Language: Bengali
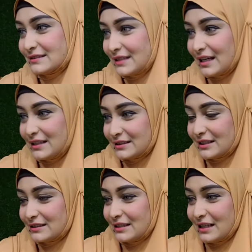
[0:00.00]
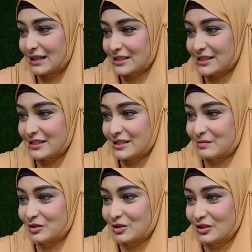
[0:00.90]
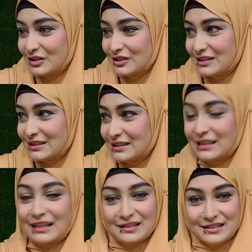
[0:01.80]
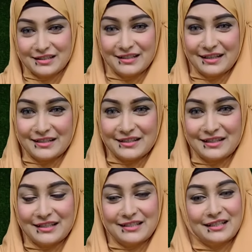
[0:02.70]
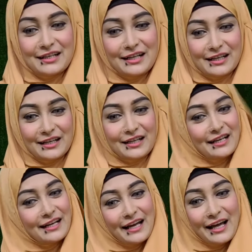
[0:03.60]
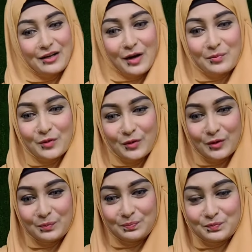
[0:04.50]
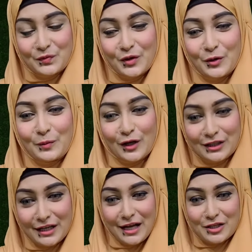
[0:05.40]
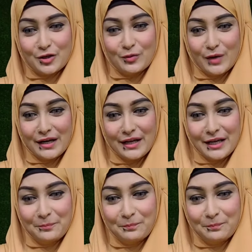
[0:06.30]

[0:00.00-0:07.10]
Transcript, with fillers: কালারটা আসছে ঠিক মতো আচ্ছা ঠিক আছে দেখছি হ্যালো আপু রূপকথা রাজকুমারী